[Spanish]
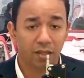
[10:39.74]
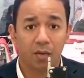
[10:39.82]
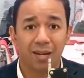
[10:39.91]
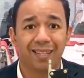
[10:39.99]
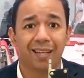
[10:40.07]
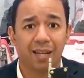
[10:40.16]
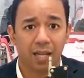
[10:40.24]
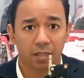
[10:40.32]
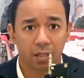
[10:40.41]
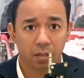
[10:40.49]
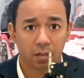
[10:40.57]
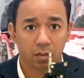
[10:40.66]
o que tiene una
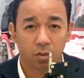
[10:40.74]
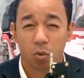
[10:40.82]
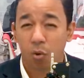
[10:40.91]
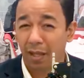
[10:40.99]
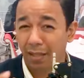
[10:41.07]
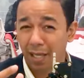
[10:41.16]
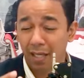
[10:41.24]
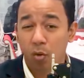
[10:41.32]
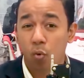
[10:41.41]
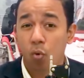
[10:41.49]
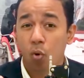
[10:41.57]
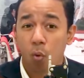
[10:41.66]
terraza, o que
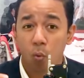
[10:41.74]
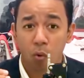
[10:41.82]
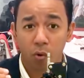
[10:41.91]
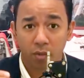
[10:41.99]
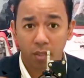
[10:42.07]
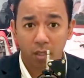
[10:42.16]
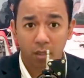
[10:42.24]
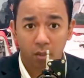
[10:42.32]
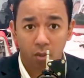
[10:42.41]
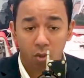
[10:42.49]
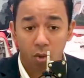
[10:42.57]
tiene un coworking,